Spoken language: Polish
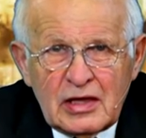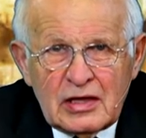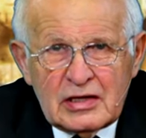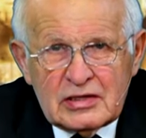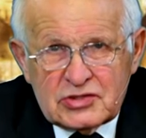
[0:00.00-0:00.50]

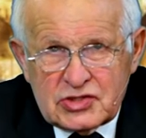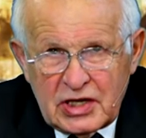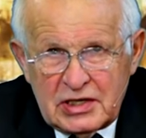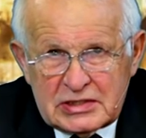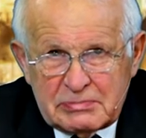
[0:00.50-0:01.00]
e,
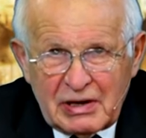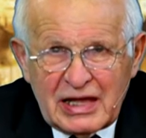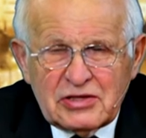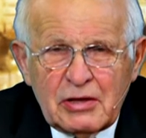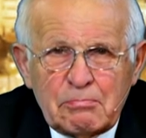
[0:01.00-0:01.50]
że jest
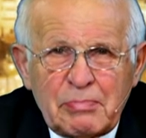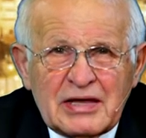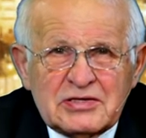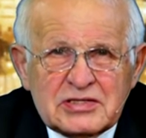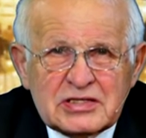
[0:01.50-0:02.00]
bratem
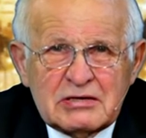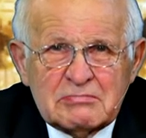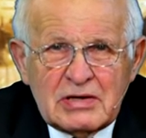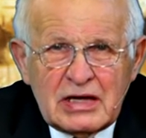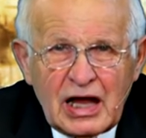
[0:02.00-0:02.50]

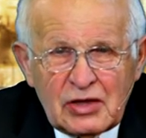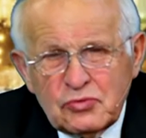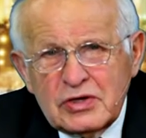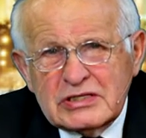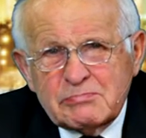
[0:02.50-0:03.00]
pańskim, a
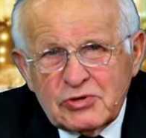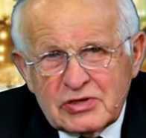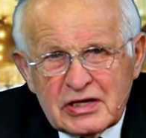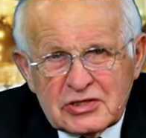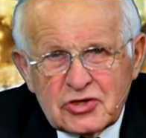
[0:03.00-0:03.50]
tu jest
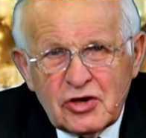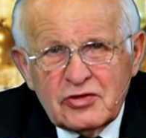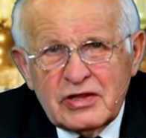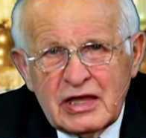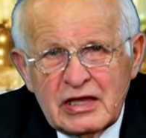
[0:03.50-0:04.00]

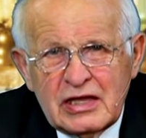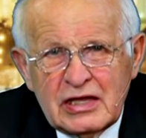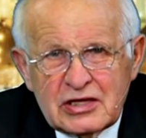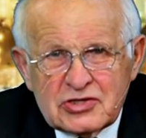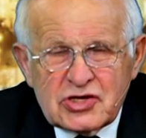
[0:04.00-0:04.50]
podkreślone,
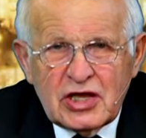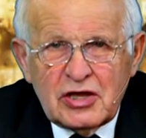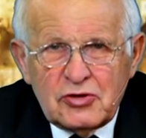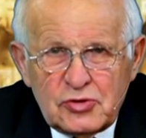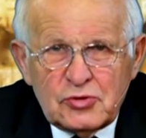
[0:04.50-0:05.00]
że
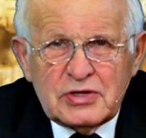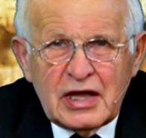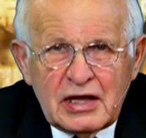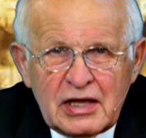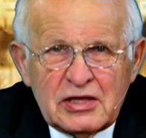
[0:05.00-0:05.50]

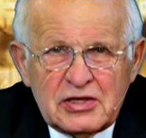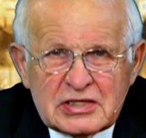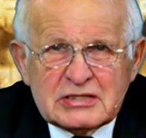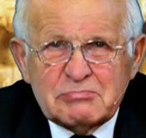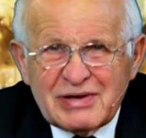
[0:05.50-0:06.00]
Juda
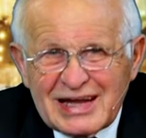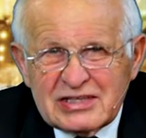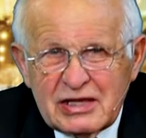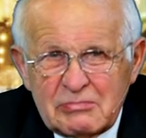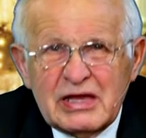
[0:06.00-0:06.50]
jest
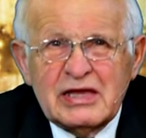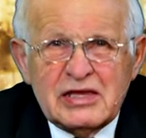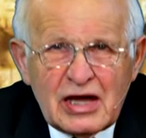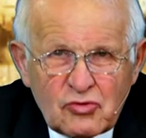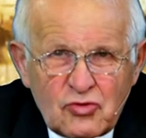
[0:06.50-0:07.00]
bratem
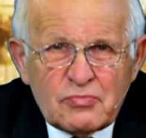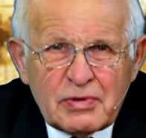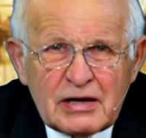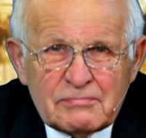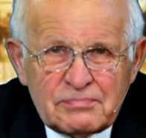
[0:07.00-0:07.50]

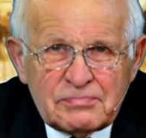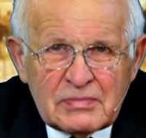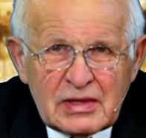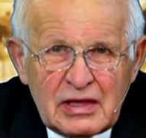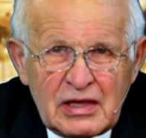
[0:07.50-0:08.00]
Jakuba.
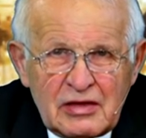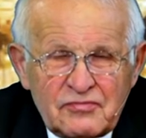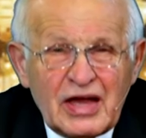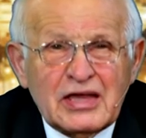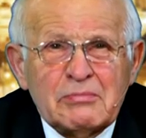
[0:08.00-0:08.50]
W
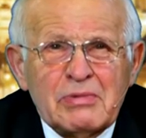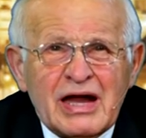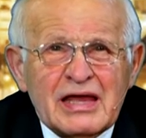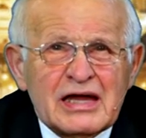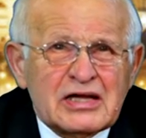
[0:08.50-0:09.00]
jakim
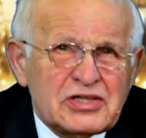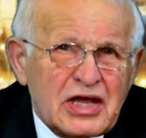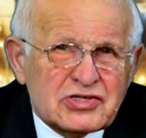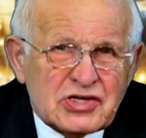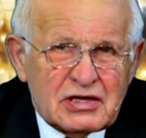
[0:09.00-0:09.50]

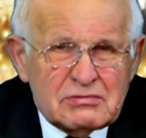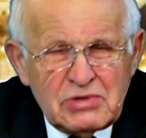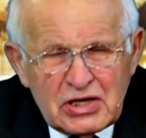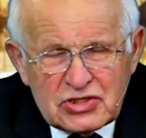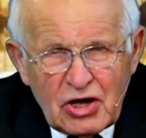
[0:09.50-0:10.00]
charakterze?
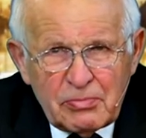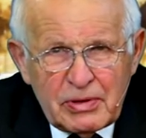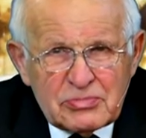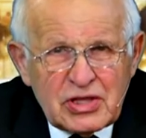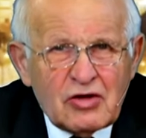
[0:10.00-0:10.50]
Nie
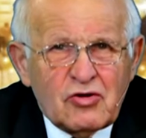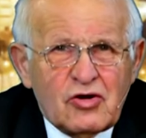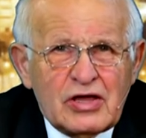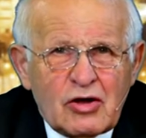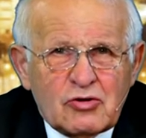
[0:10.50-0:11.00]
chciałbym
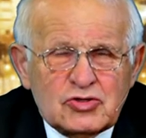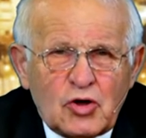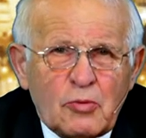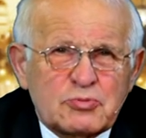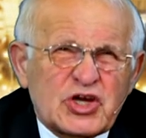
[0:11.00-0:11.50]
tego jakoś
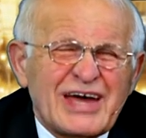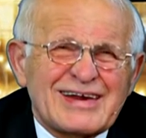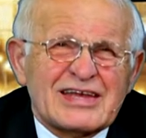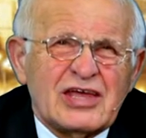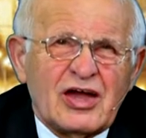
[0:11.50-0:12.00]

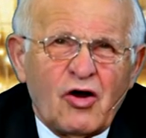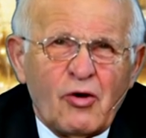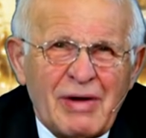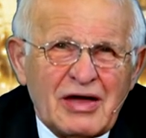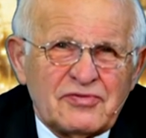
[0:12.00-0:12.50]
obszernie
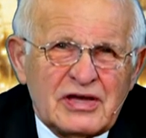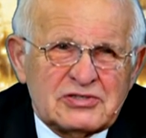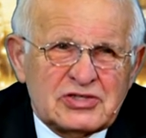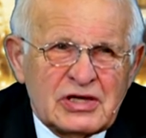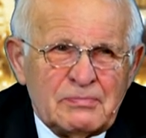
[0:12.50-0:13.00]

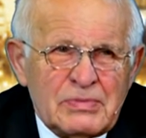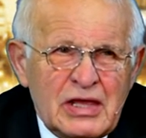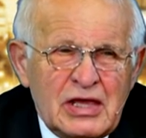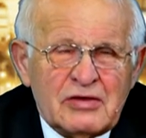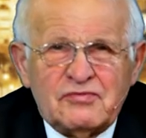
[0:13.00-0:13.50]
omawiać.
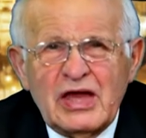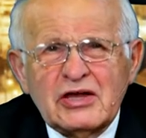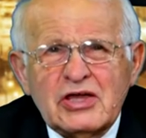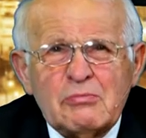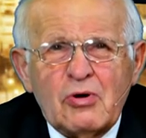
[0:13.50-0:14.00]
W
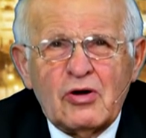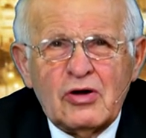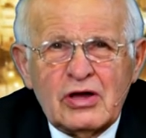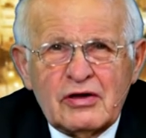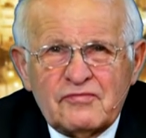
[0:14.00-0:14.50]
jakim,
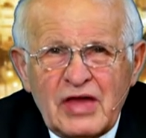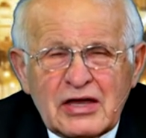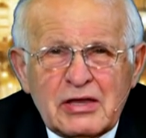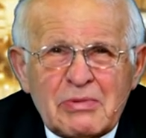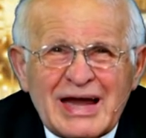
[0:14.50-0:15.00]
w
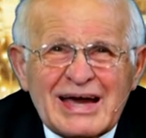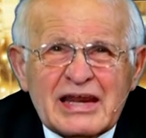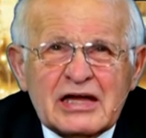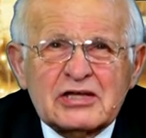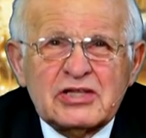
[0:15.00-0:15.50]
jakim
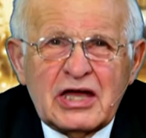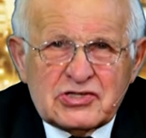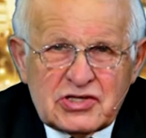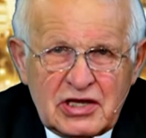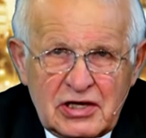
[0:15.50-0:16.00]

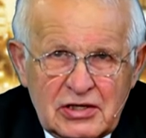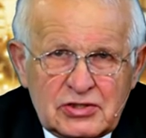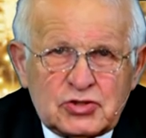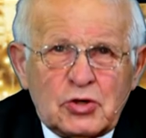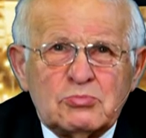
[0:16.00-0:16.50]
charakterze
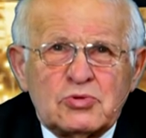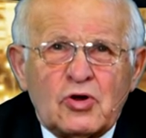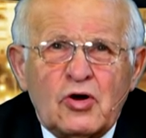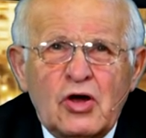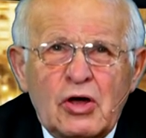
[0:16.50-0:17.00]
są
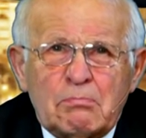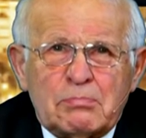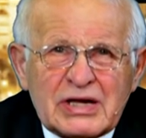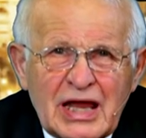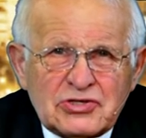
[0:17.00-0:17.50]
to
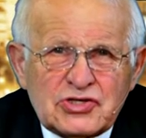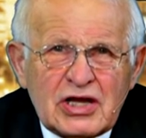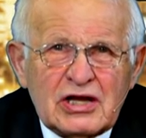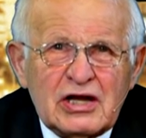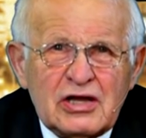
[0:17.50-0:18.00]

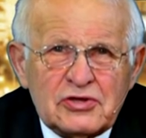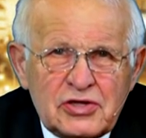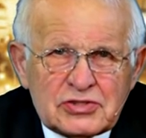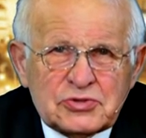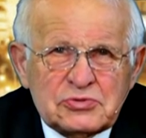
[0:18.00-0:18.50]
bracia
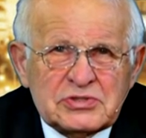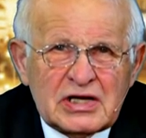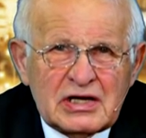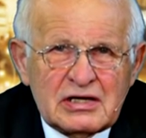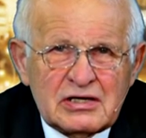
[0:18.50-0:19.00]

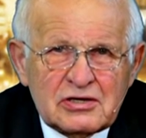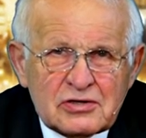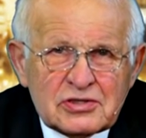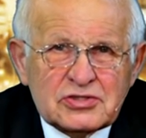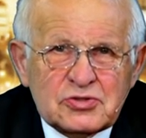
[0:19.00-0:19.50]
Jezusa
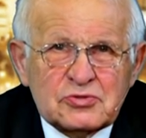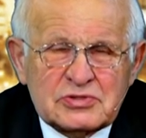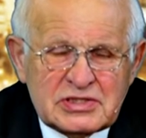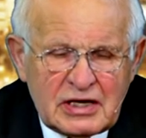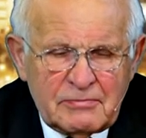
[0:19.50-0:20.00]

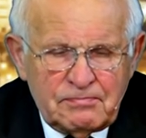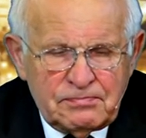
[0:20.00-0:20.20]
Chrystusa?